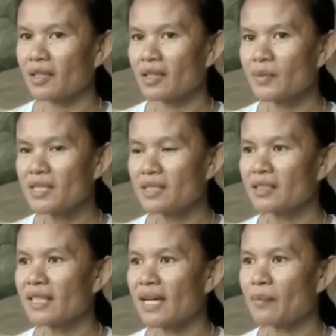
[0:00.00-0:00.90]
ก็ไม่เชิง
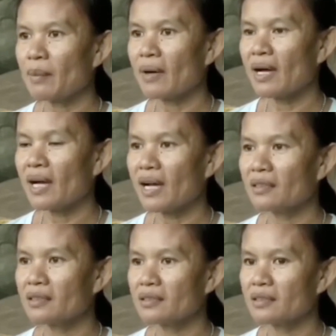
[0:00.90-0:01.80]
เถียงแบบบางครั้ง
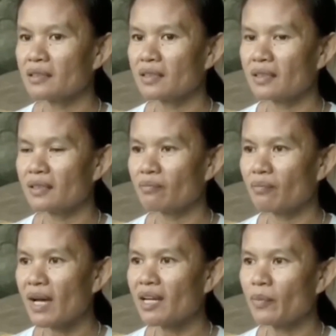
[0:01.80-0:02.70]
คือ
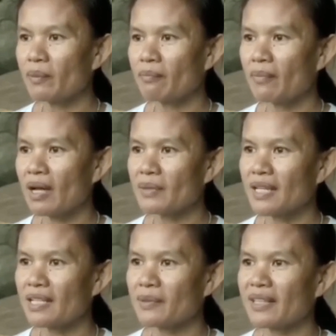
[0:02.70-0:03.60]
บ้านเราเป็นบ้านประ
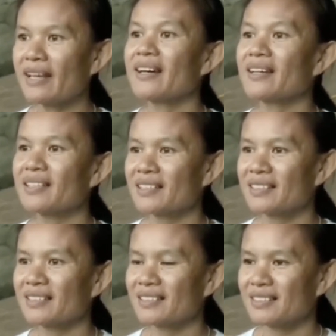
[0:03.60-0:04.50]
ชาธิปไตยค่ะ
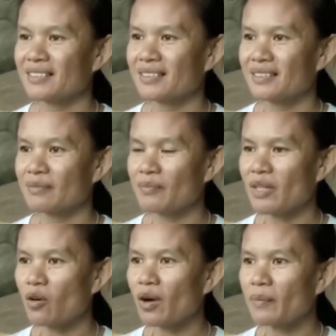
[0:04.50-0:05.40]
มี
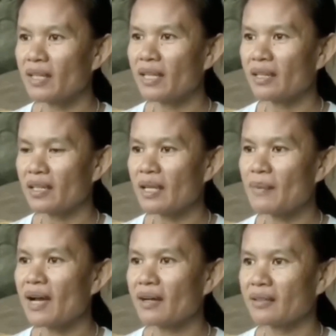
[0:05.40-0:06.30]
ออกความคิดเห็นกันได้
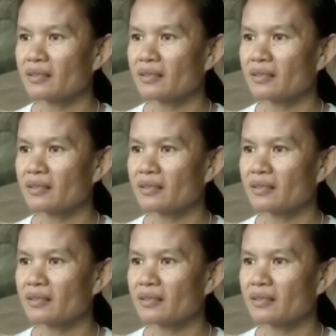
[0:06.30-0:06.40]
บ้าง